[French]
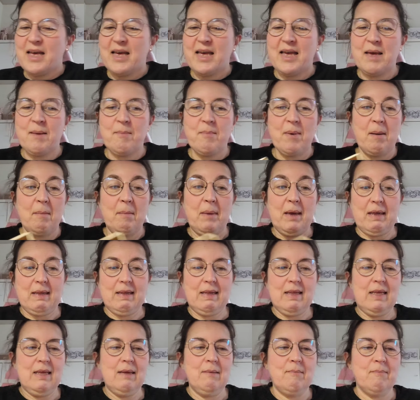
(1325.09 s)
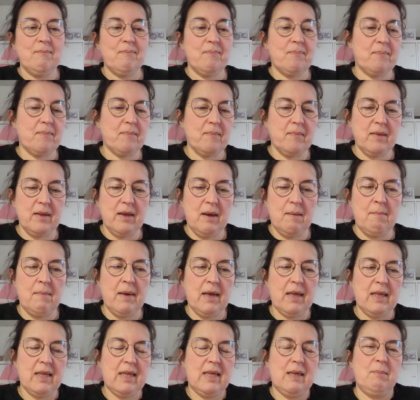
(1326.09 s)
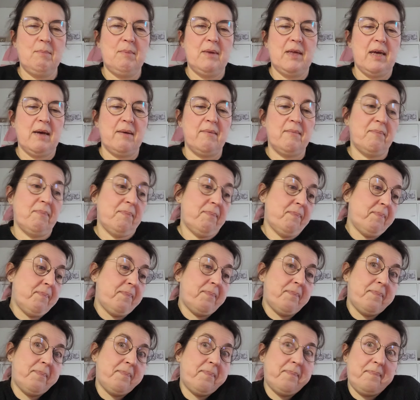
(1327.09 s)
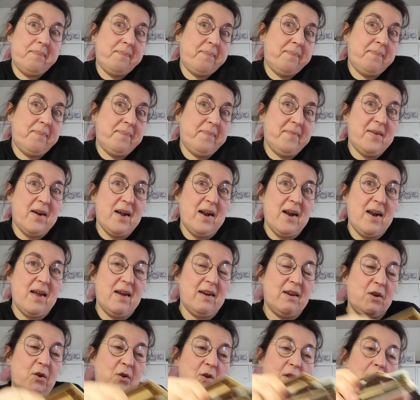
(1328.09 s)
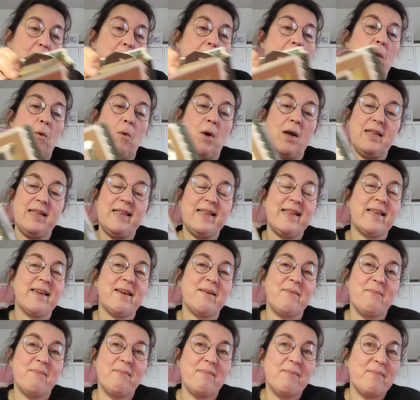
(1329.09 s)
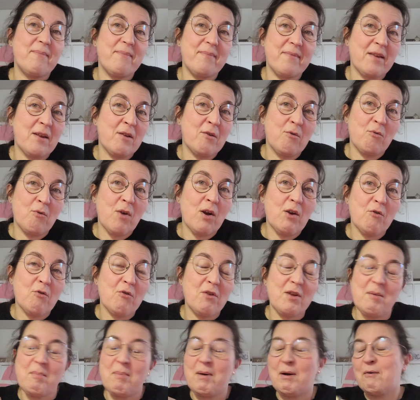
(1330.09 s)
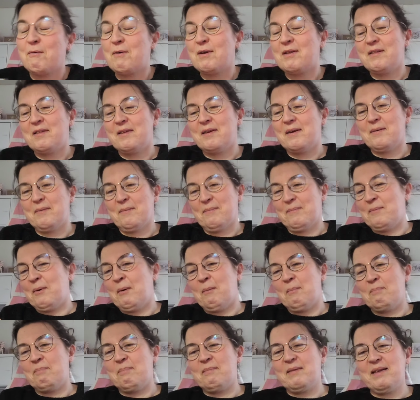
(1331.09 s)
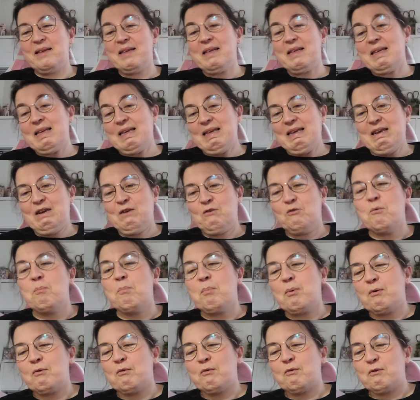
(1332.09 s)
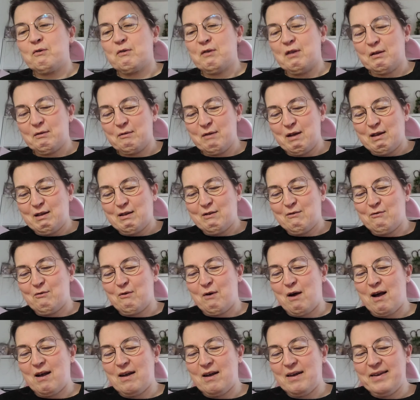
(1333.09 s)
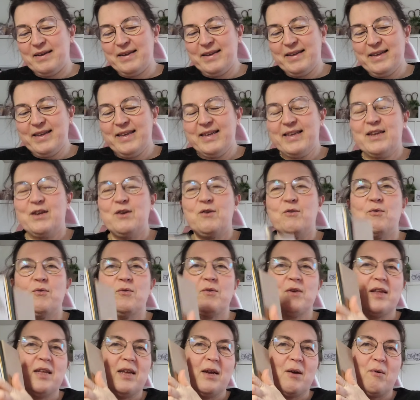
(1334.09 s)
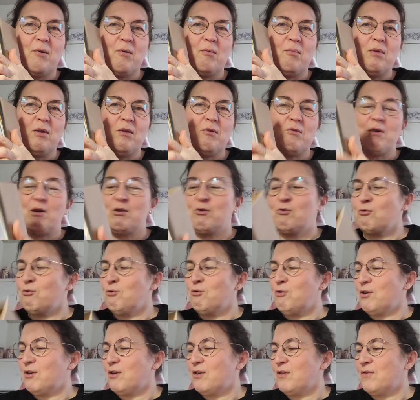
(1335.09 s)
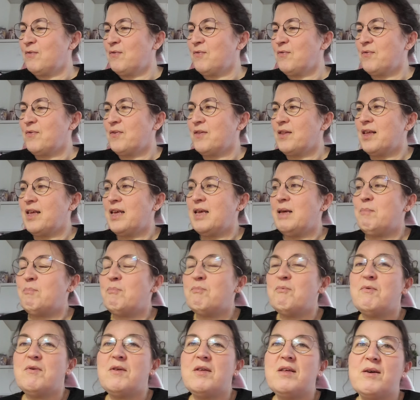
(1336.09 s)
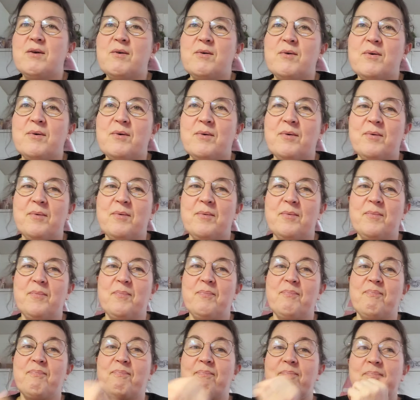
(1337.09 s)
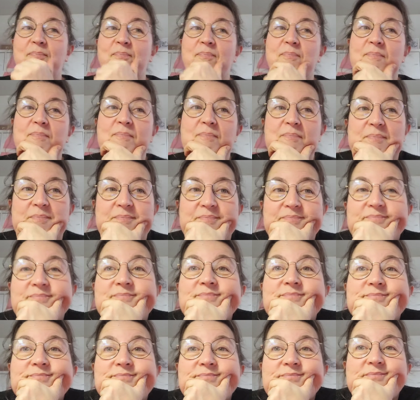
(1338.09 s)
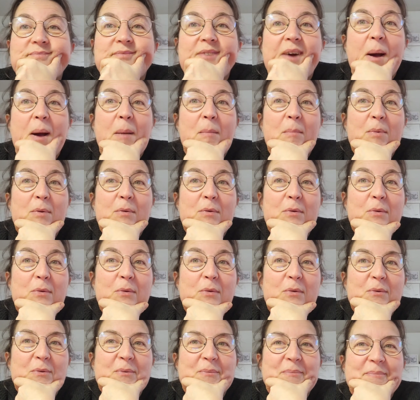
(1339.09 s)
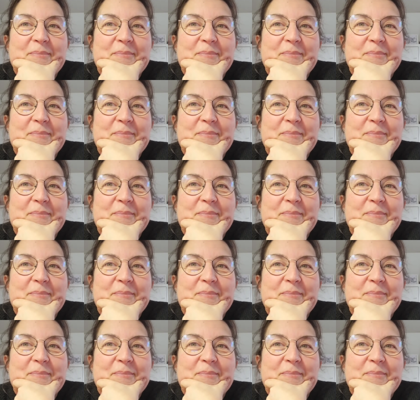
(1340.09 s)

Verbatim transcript: Et eh ben merci, merci bien. Voilà, je sais pas quoi dire. Ça se voit que je sais pas quoi dire. Je pense que ça doit se voir. Je vous fais des gros bisous à tous. Et puis, euh, à plus.